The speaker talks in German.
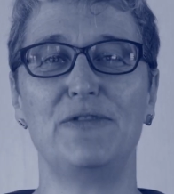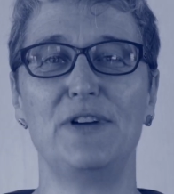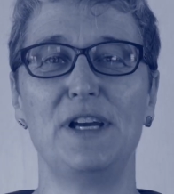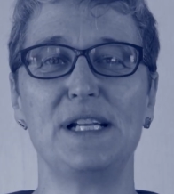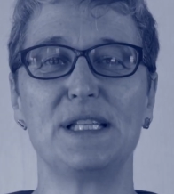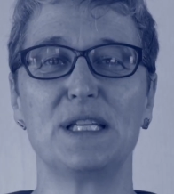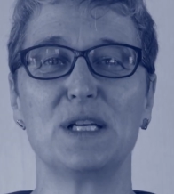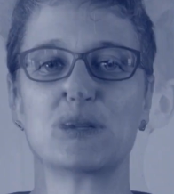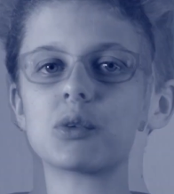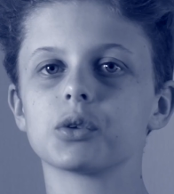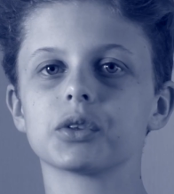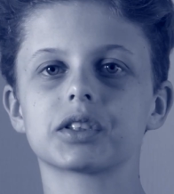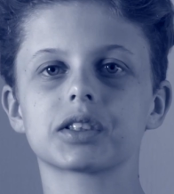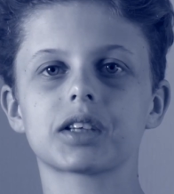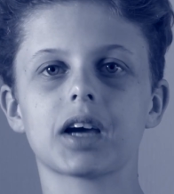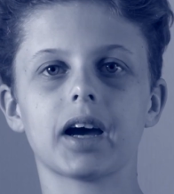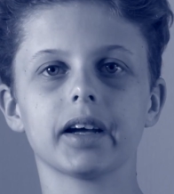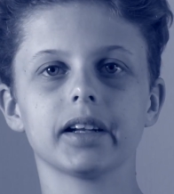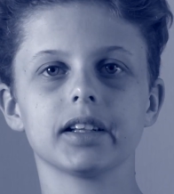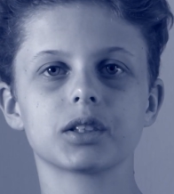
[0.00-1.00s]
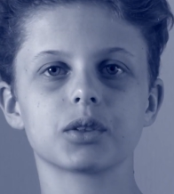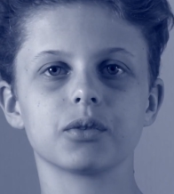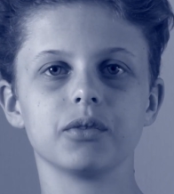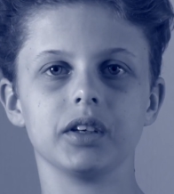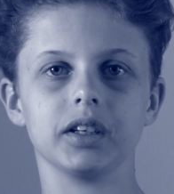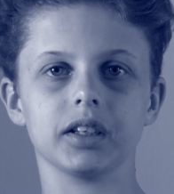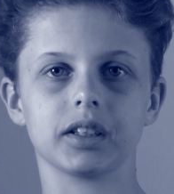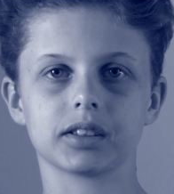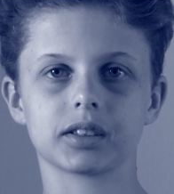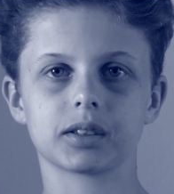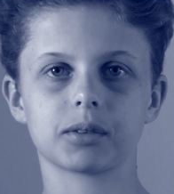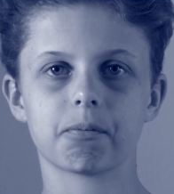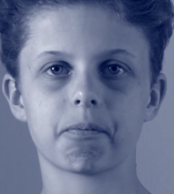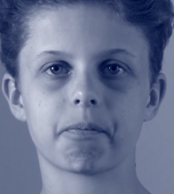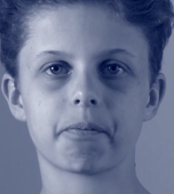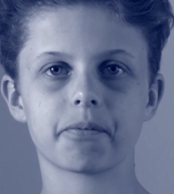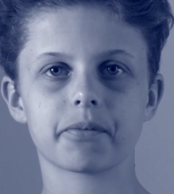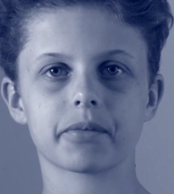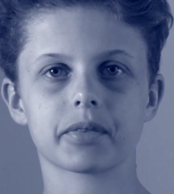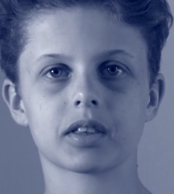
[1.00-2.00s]
fehlt es uns keineswegs.
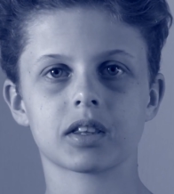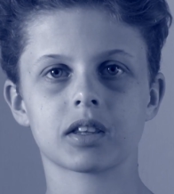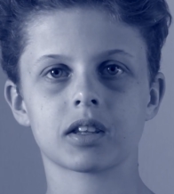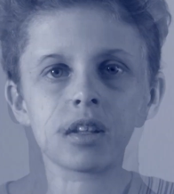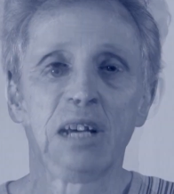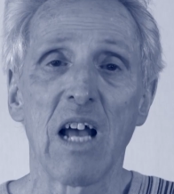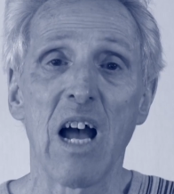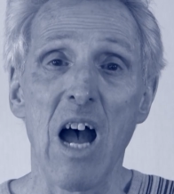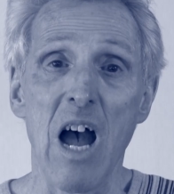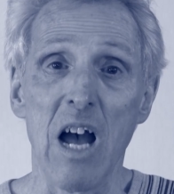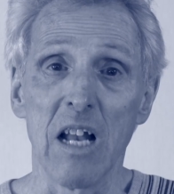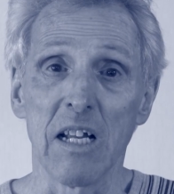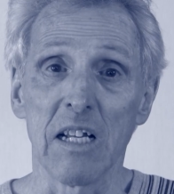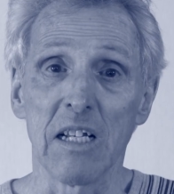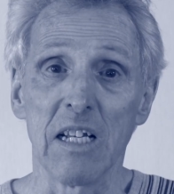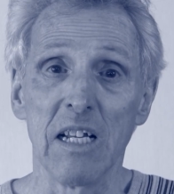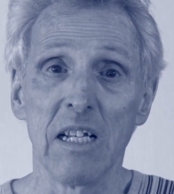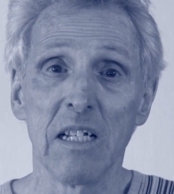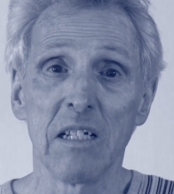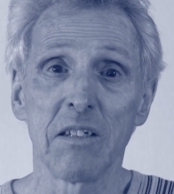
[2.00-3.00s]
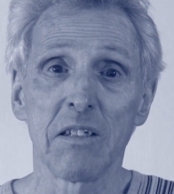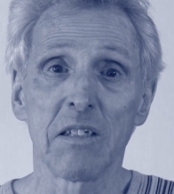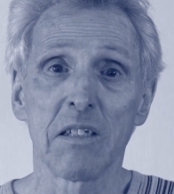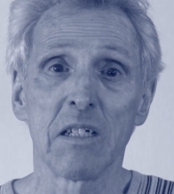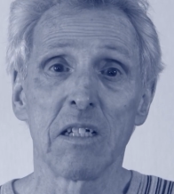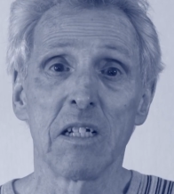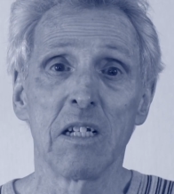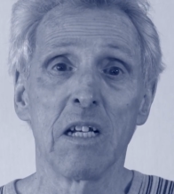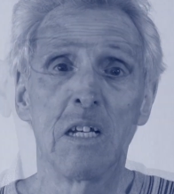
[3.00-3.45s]
Allerdings,